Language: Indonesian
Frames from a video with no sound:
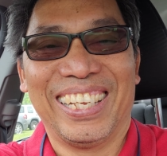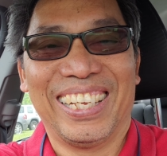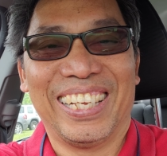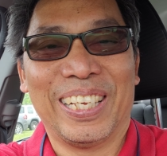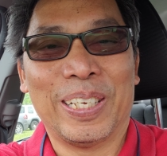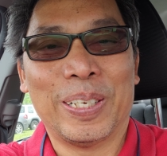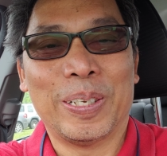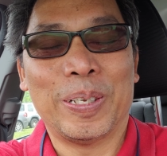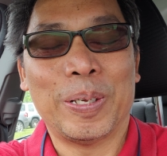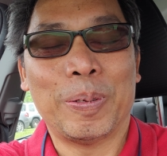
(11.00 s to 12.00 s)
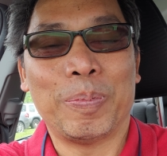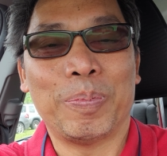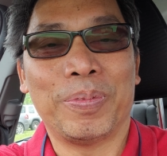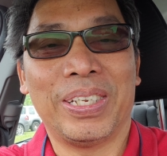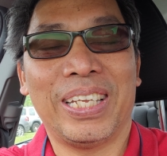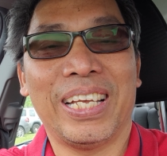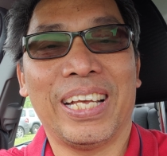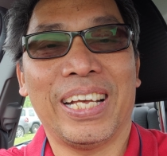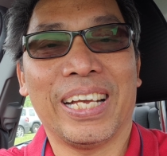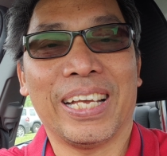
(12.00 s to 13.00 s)
Uh,
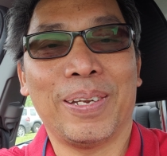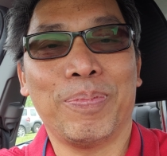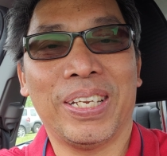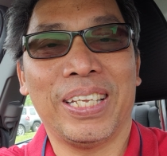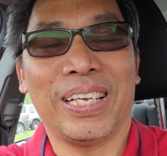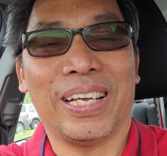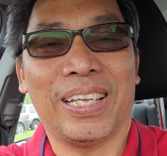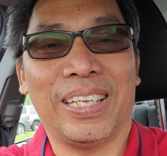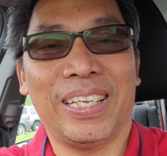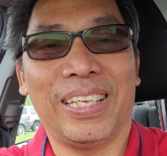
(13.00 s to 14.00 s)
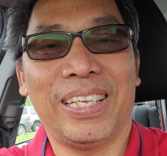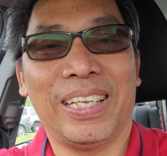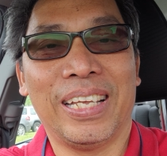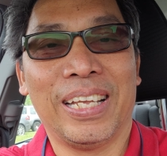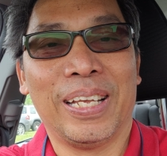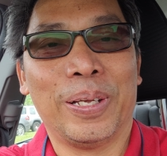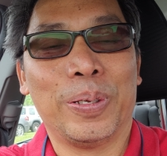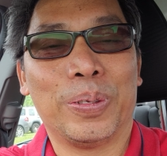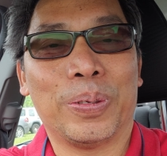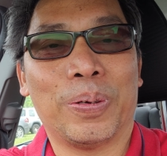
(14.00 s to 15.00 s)
dia akan menikahi
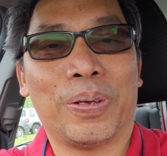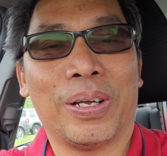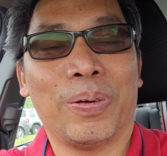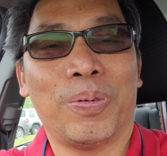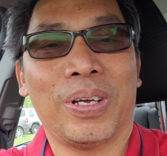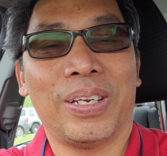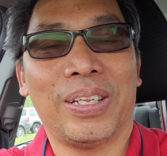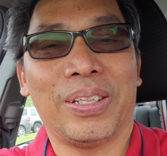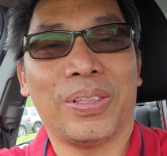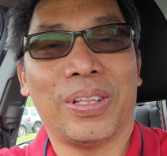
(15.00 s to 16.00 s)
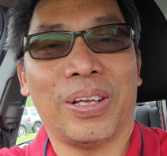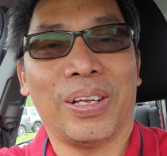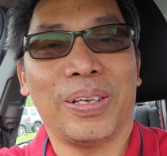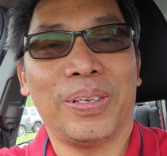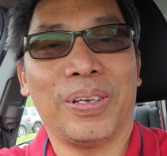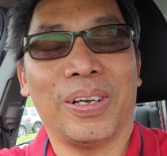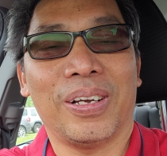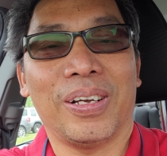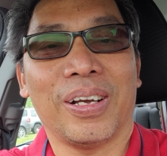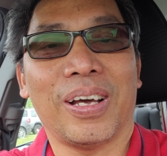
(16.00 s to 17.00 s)
seorang wanita
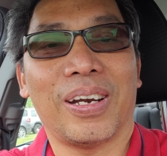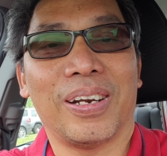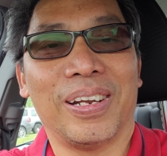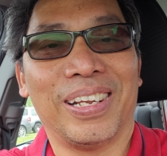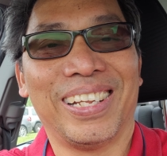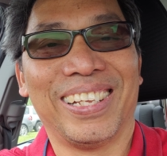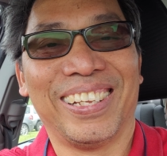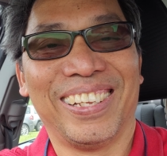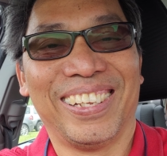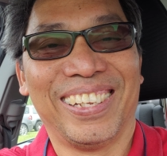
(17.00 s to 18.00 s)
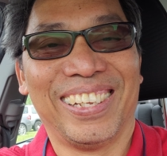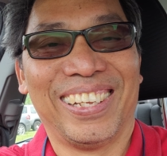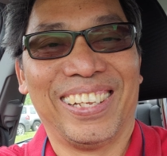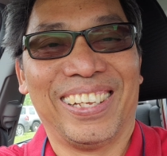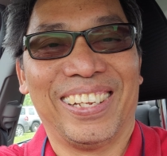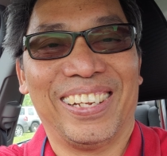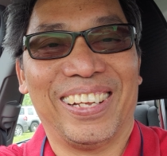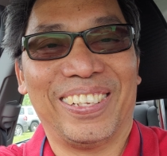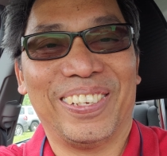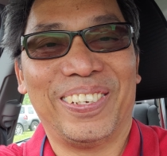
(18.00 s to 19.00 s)
yang kekar.
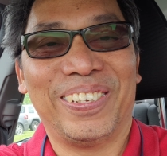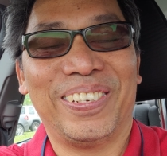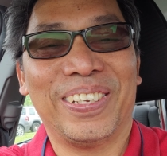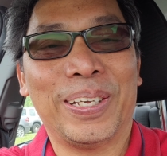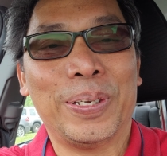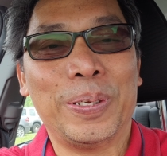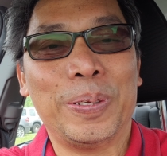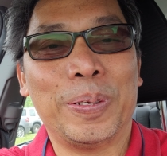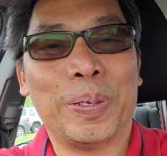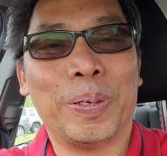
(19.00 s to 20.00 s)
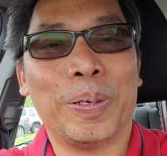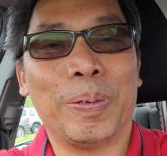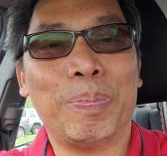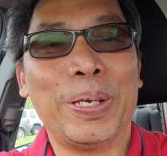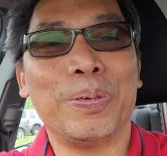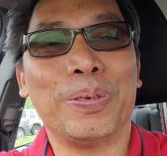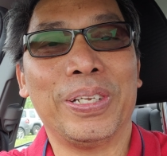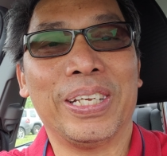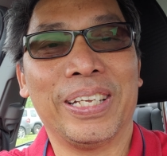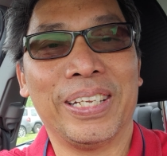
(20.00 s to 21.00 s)
Nah, jadi dia ini
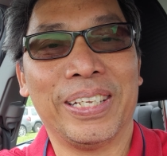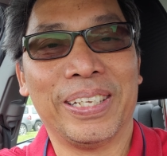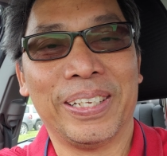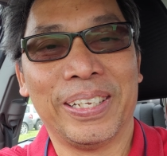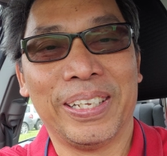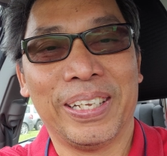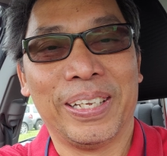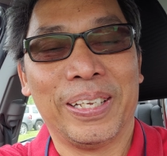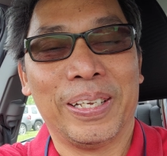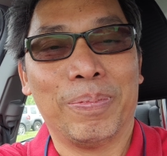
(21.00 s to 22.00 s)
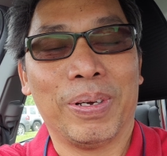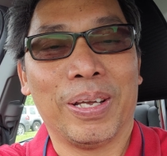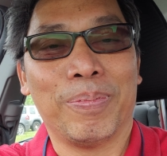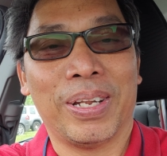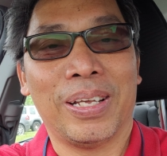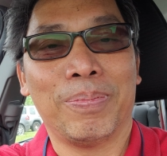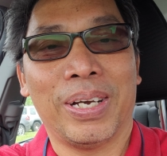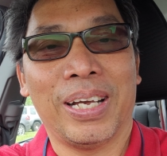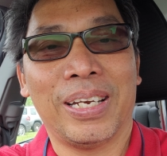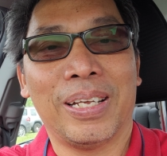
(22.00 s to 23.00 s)
bingung dia bagaimana
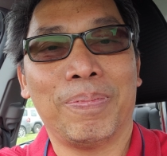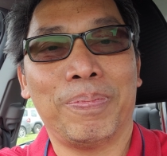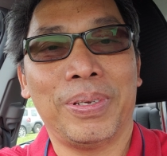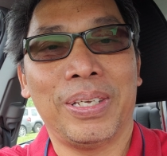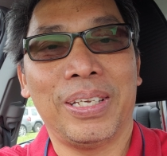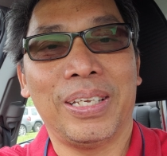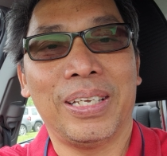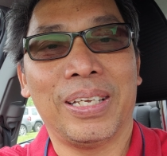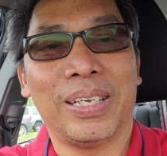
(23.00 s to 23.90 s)
menghadapi